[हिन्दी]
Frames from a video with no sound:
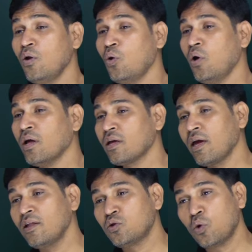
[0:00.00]
लोड
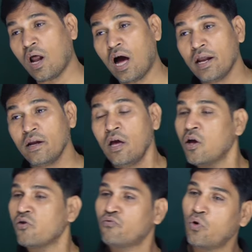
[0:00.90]
के दौरान
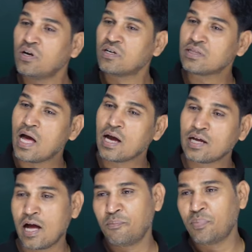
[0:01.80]
उल्टता
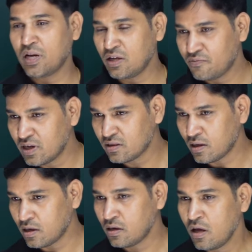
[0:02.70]
का
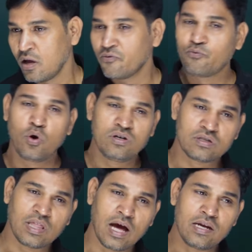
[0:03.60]
परिवर्तन
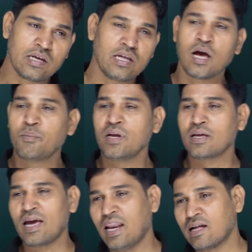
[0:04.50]
उल्टता नियमन
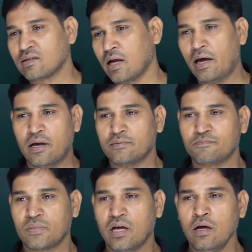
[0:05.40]
कहलाता है
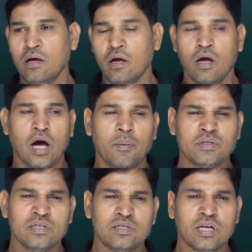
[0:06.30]
है ना अब
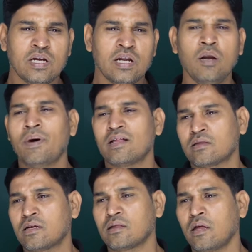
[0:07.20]
इसे जनरल बात
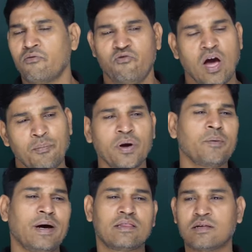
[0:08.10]
करते हैं व्यापक
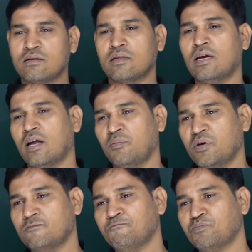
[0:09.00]
बात करते हैं यार अपन
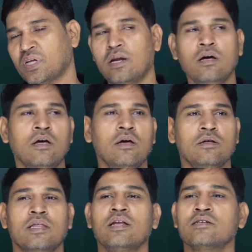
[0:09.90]
है ना
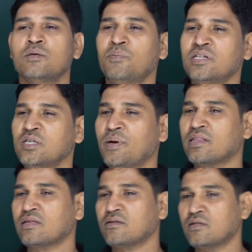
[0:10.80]
इतना हाँ, सिंपल सी बात
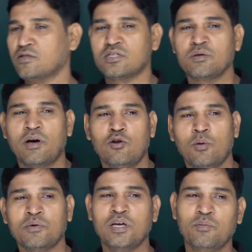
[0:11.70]
करते हैं कि मान लो हम
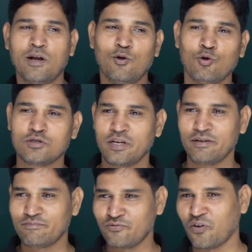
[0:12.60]
कई बार लोगों से
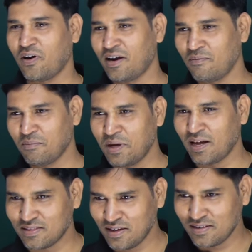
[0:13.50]
व्यवहार में
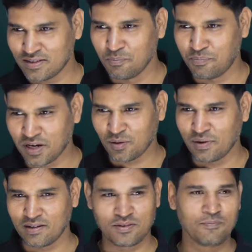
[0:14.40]
आते हैं संपर्क में
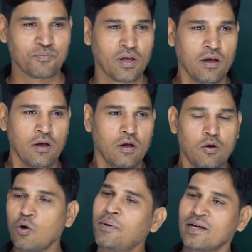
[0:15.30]
आते हैं
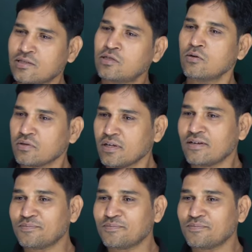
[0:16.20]
लोग तो बड़े अच्छे होते हैं